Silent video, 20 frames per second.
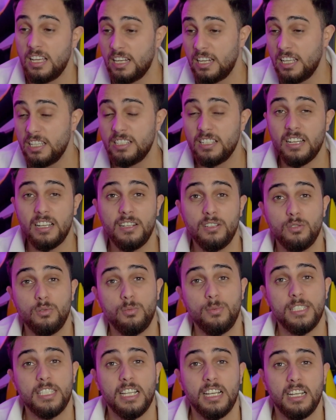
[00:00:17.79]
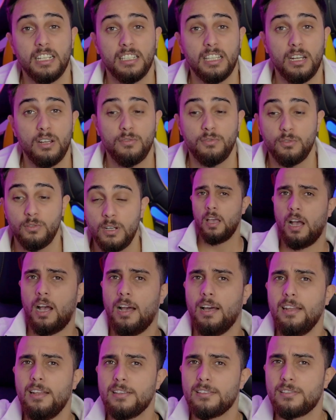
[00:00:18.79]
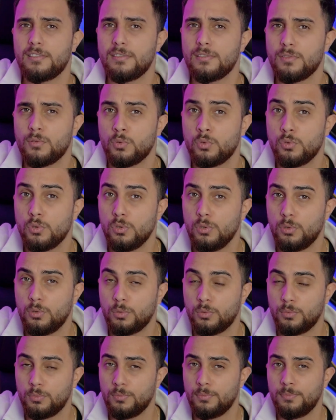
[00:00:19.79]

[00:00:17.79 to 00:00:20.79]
ليش انس وبيسان اختلفوا خلص وصلتوا